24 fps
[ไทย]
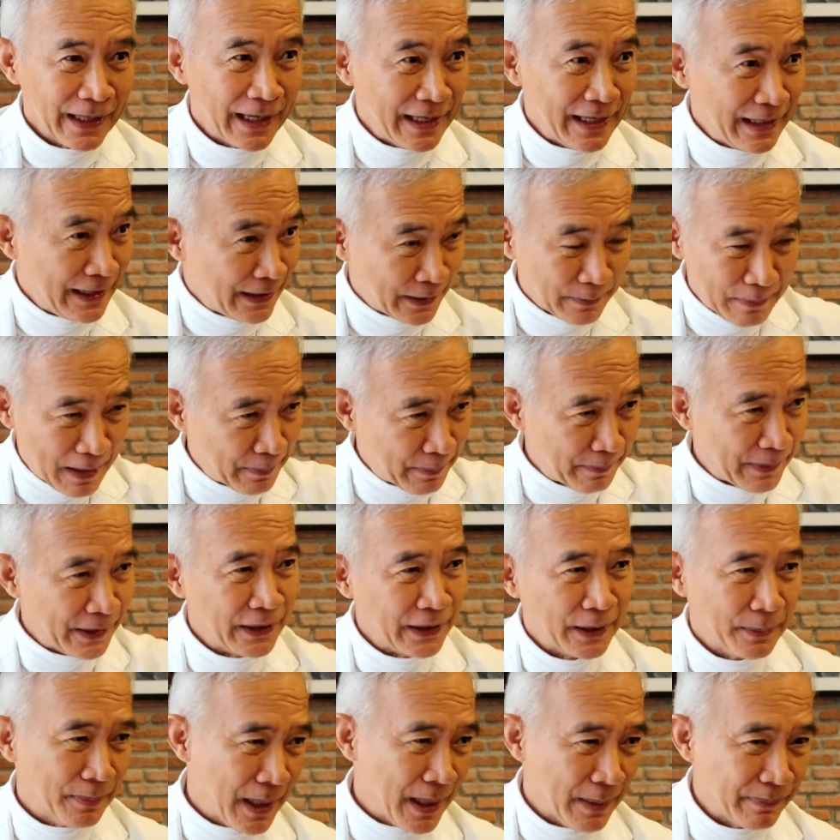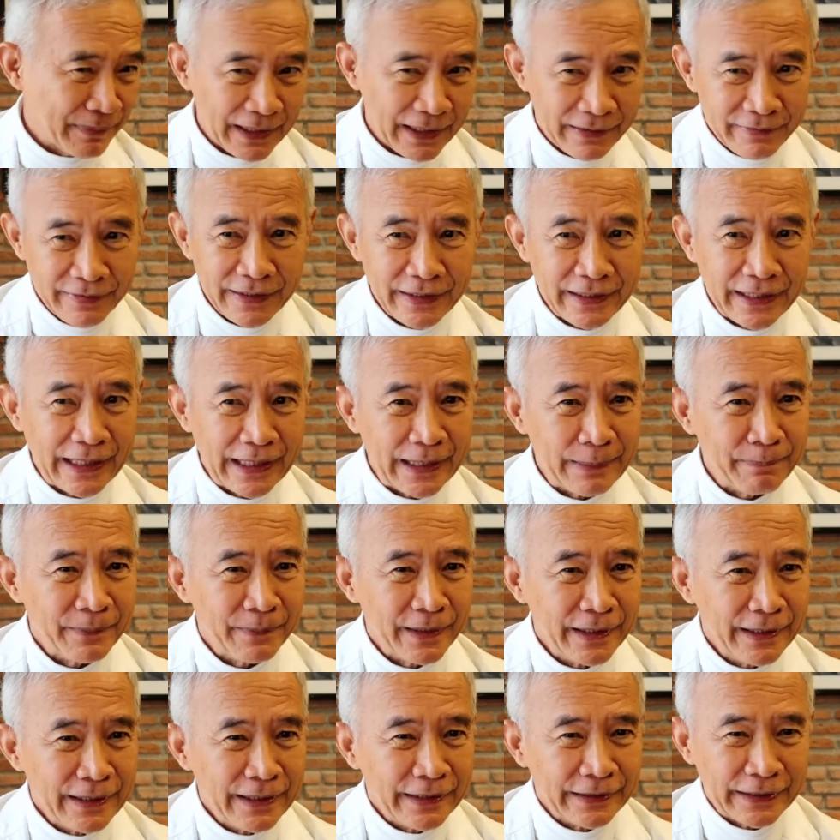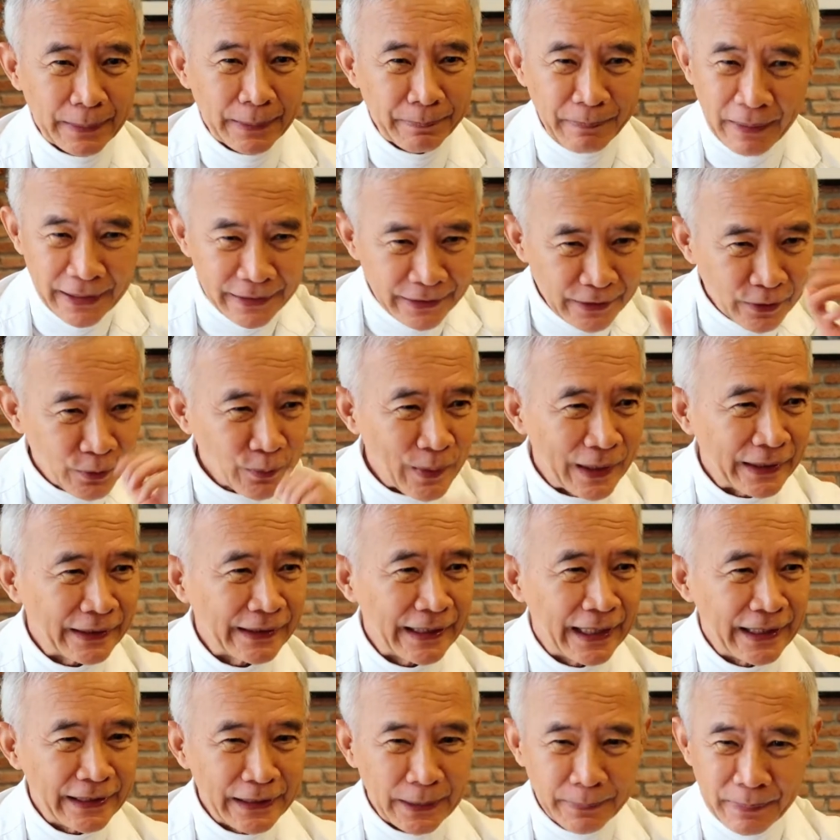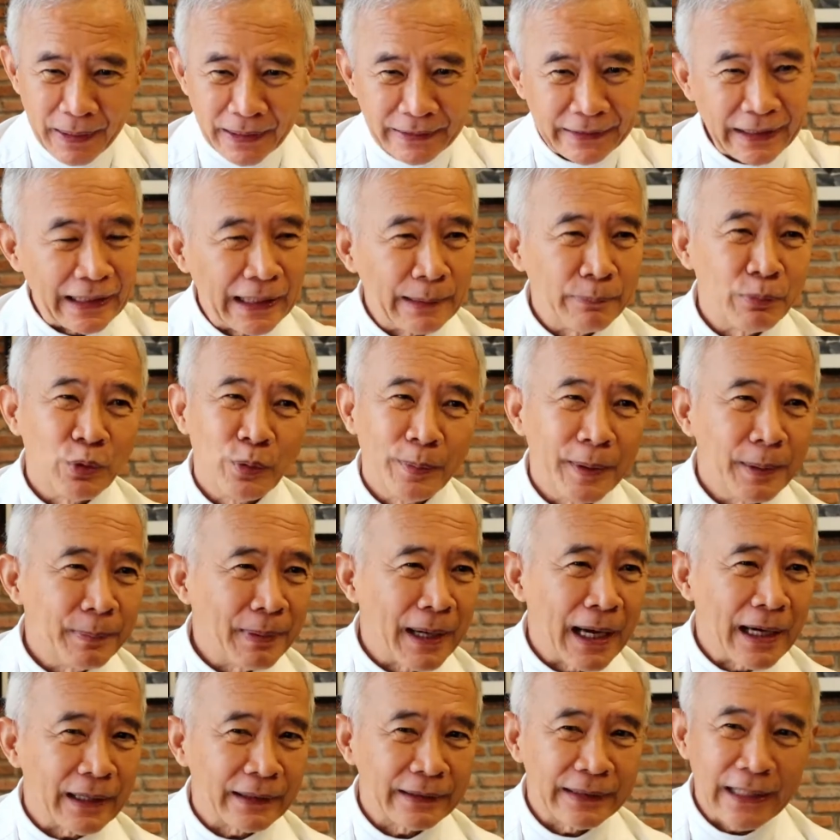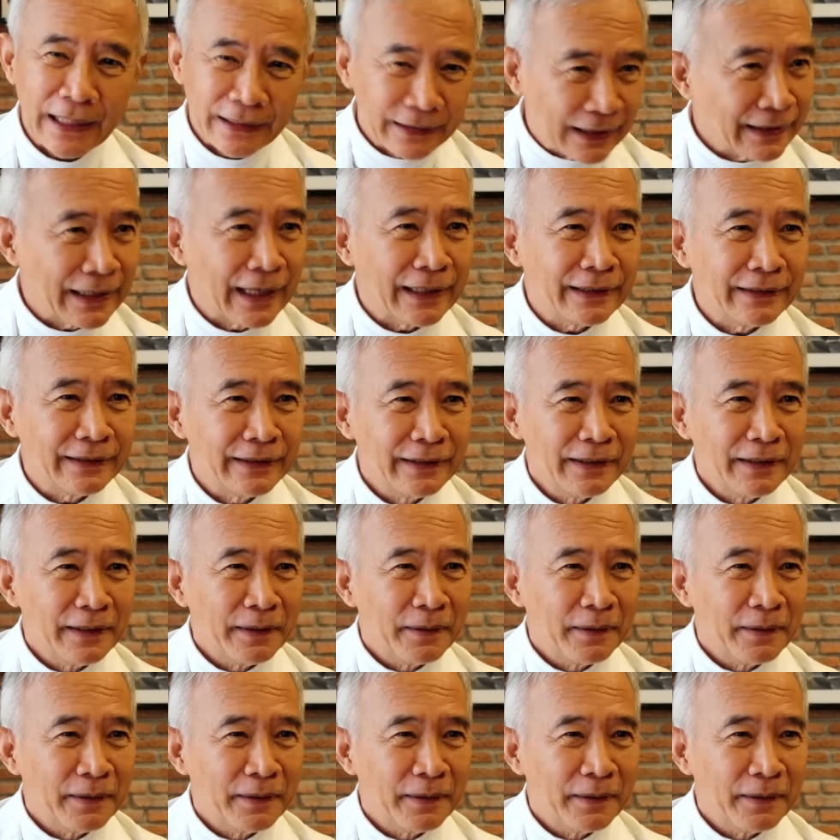ให้รัฐบาลเป็นเจ้าภาพจัดสีเกม จะไปจังหวัดไหนจะไปแต่ละภูมิภาคได้ทั้งนั้น